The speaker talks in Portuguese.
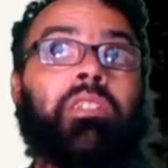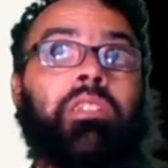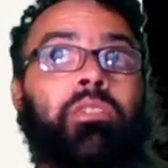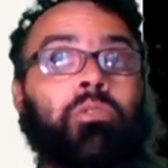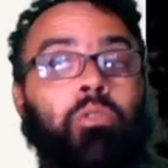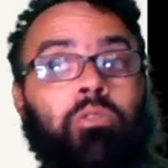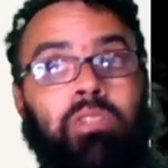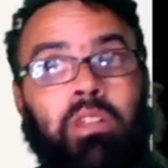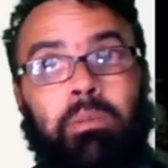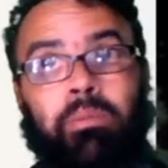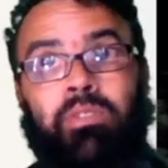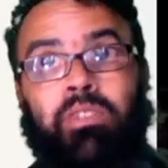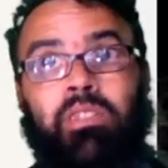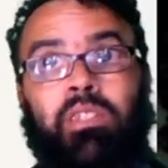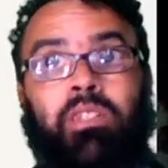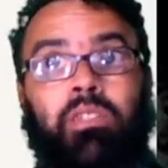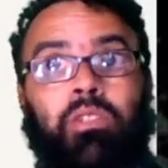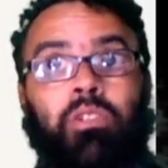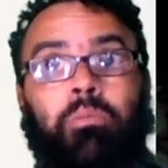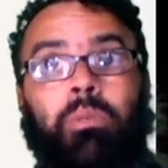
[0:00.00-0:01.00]
Isso que eu falei para vocês
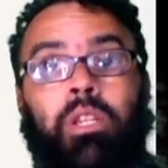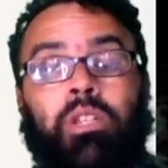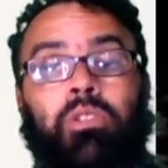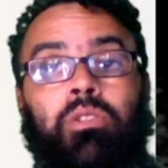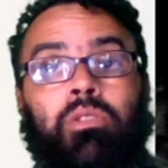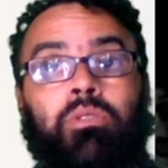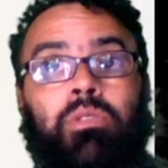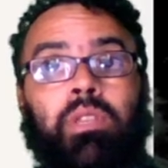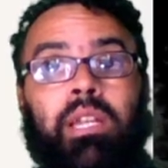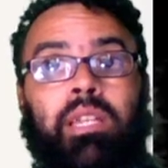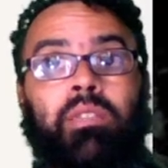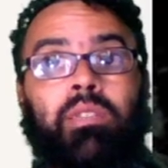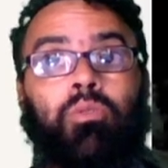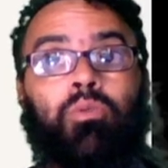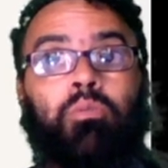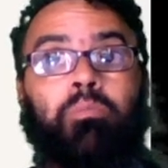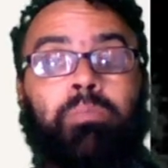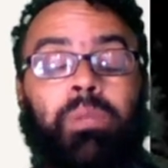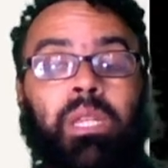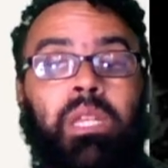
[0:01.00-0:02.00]
anteriormente da questão
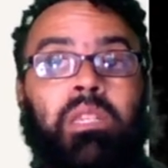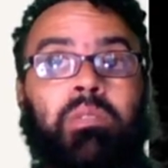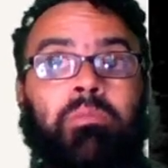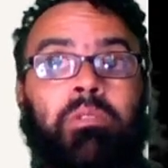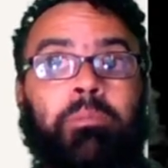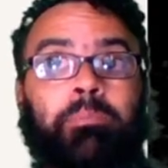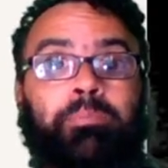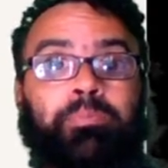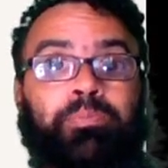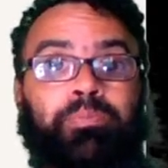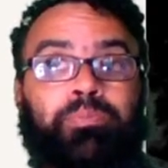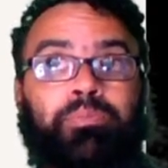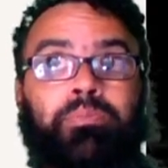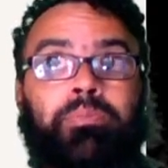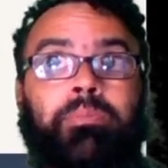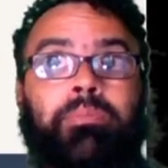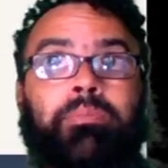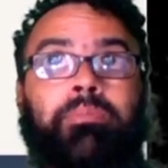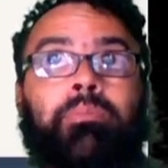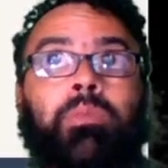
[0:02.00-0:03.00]
do prisma.
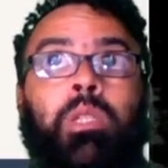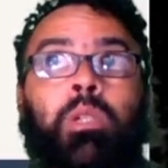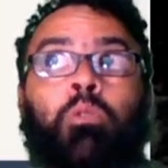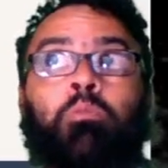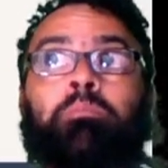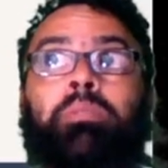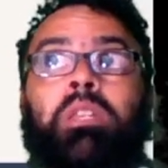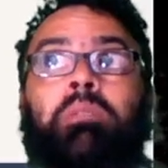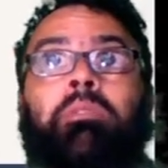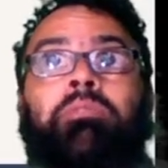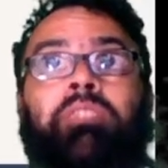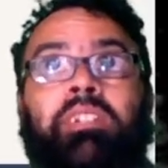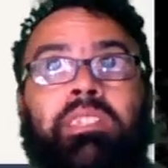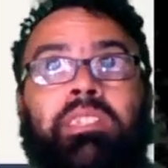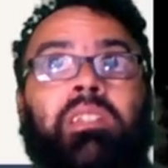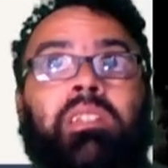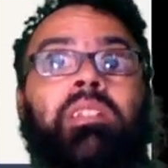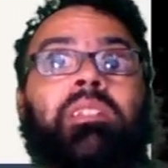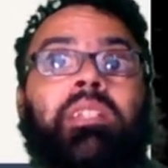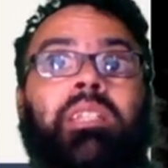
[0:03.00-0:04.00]
O prisma
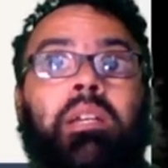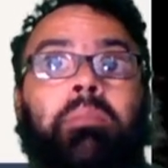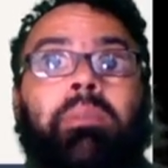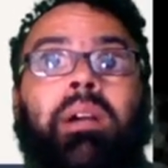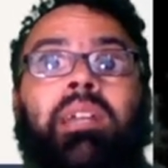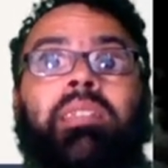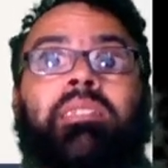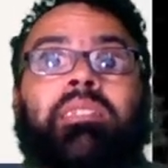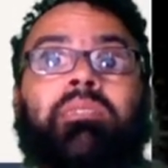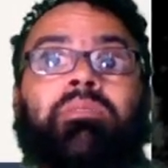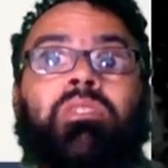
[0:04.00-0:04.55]
facilita ainda mais essa